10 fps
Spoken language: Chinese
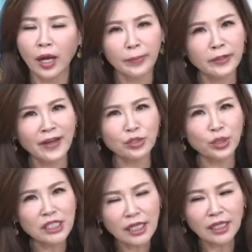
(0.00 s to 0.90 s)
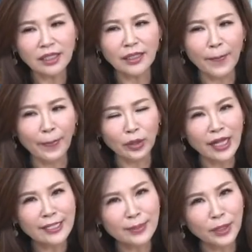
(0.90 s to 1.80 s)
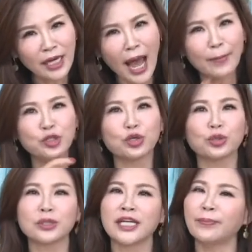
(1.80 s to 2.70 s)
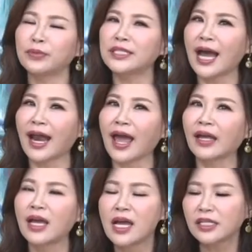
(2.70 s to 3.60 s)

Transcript: 比方说，这个客人保单怎么那么久都签不下来，